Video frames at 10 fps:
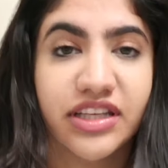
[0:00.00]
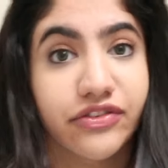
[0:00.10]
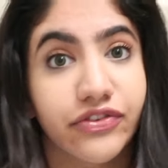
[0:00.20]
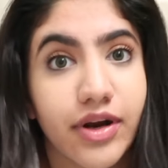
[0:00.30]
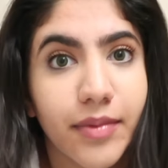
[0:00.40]

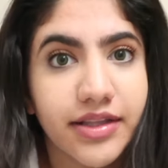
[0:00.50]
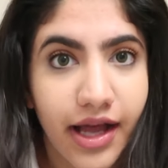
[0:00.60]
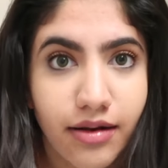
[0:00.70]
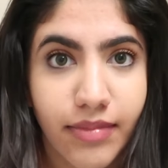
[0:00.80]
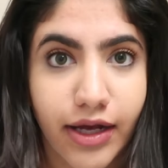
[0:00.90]
كيف
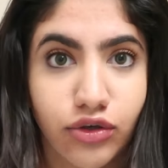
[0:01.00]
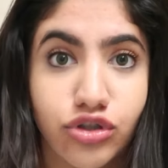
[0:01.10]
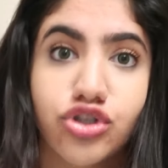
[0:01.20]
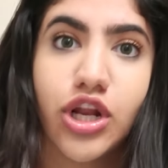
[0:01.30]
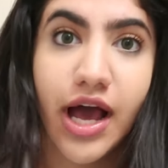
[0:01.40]
رمضان
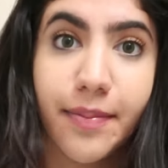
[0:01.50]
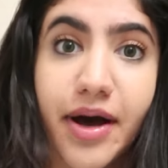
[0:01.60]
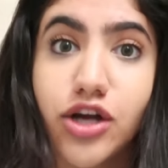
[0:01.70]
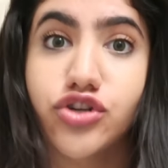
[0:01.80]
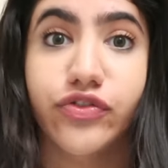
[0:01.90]
معكم شو
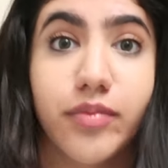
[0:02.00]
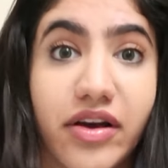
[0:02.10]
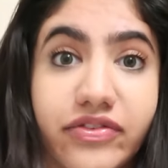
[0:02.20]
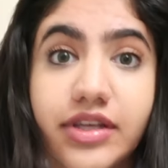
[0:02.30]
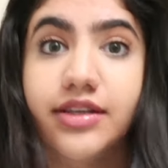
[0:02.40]
الاخبار شو في
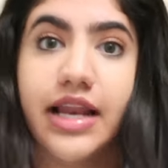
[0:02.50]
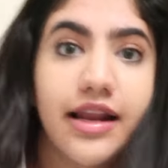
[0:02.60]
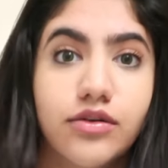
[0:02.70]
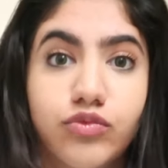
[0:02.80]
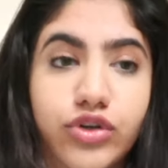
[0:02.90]
ما في كل
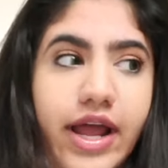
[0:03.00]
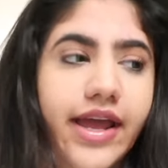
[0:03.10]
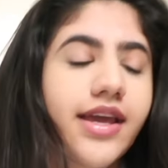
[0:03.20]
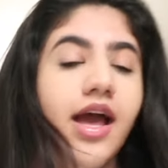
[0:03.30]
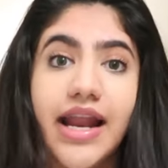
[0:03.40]
هالامور
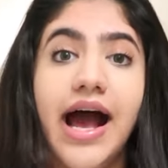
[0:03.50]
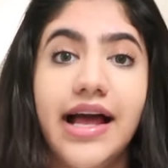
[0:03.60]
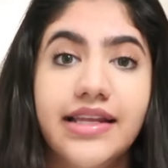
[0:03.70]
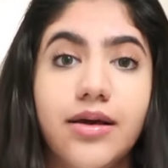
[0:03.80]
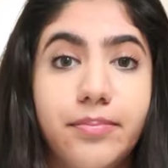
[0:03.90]
هاي انا
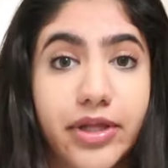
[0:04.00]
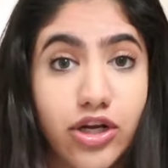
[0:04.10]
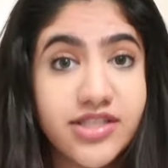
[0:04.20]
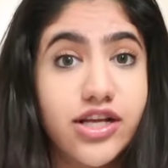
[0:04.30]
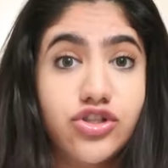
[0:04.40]
حاليا
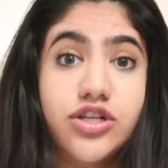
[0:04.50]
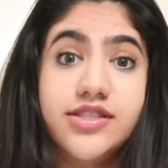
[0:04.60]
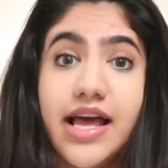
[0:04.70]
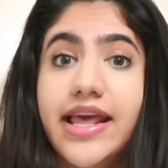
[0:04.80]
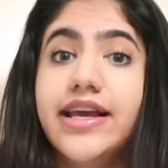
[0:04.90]
بلوس
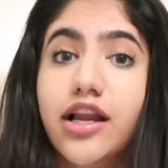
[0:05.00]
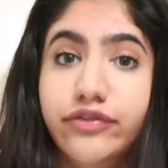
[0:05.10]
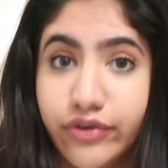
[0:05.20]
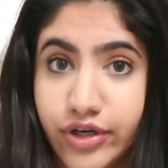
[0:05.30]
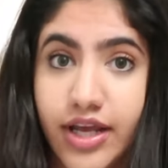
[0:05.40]
انجلوس الي
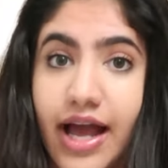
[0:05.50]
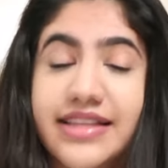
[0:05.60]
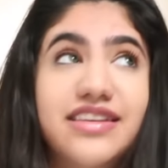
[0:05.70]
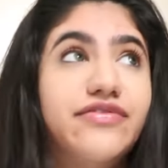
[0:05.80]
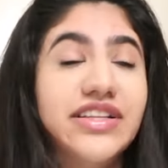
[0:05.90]
كاليفورنيا
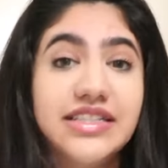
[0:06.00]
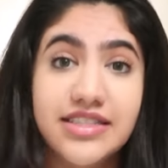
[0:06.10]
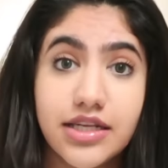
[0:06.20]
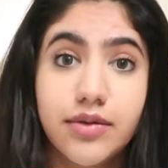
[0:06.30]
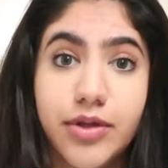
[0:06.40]
عندي ايفنت
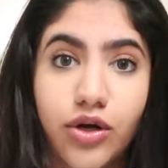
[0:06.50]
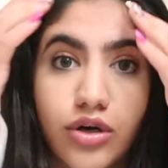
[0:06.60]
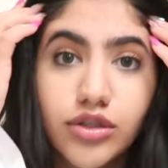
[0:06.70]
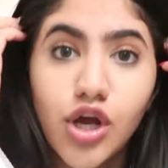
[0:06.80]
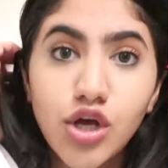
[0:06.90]
كتير كبير
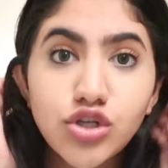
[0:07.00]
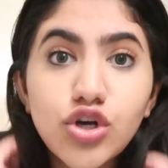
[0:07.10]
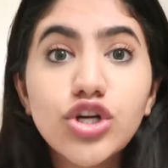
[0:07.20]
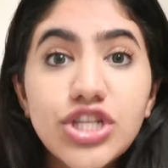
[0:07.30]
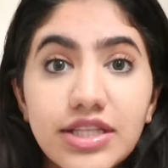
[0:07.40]
هون
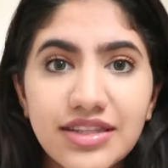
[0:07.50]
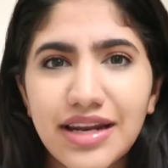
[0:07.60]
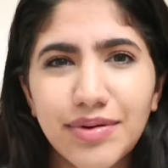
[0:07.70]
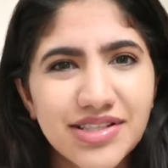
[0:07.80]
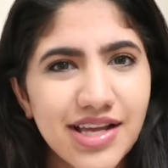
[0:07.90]
سو اجيت
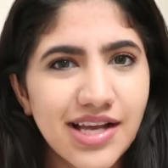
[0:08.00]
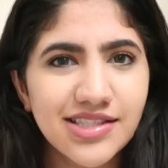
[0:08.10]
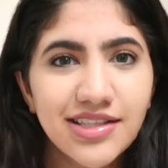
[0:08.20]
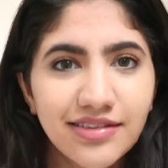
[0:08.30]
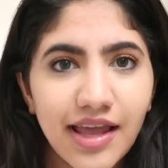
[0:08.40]
تقريبا الساعه
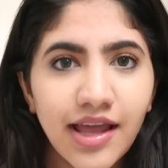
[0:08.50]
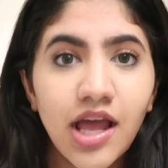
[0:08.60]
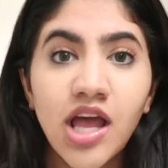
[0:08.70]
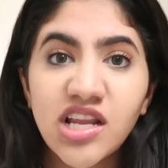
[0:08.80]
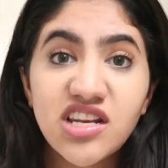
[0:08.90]
6
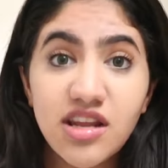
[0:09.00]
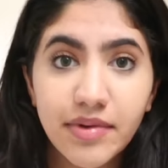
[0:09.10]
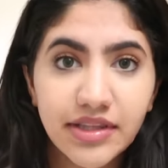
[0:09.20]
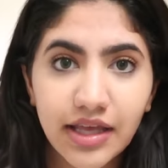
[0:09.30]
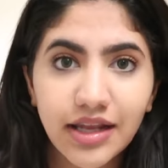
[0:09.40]

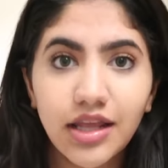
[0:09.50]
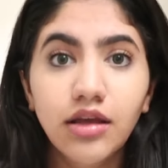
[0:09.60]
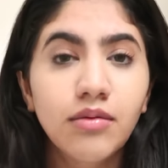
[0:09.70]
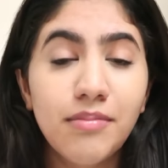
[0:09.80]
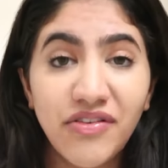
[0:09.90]
نمت دغري
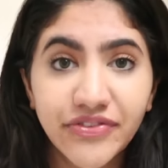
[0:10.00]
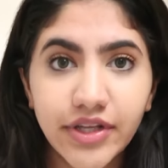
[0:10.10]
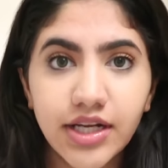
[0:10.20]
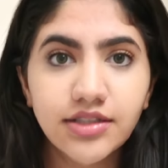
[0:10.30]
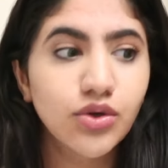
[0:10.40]
ما
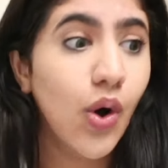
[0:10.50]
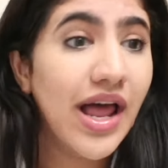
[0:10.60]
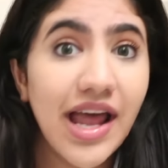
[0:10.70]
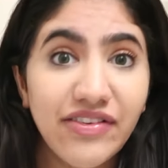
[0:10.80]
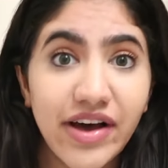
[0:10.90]
فطرت
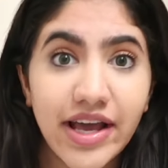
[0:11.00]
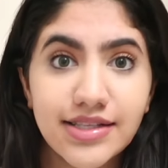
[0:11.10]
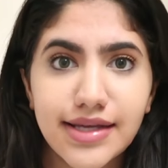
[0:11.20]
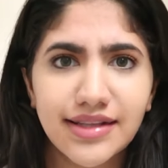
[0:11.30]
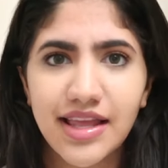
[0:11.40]
وهلا
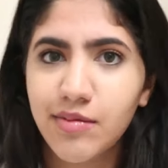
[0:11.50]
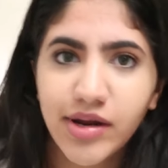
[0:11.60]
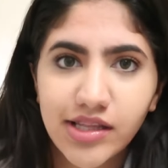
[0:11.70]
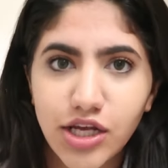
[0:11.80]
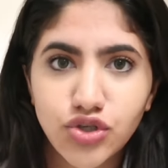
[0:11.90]
فايقه الساعه
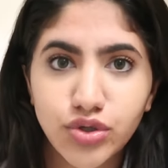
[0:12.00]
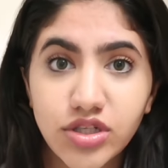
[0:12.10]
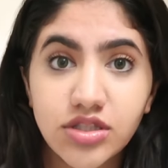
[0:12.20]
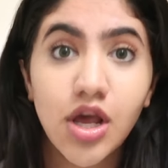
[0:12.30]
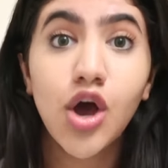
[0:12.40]
تقريبا 11
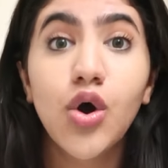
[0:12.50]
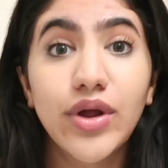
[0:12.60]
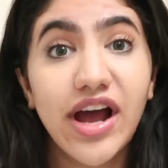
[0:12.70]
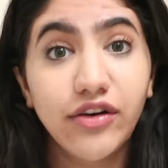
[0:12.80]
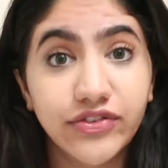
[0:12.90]
ونص ورح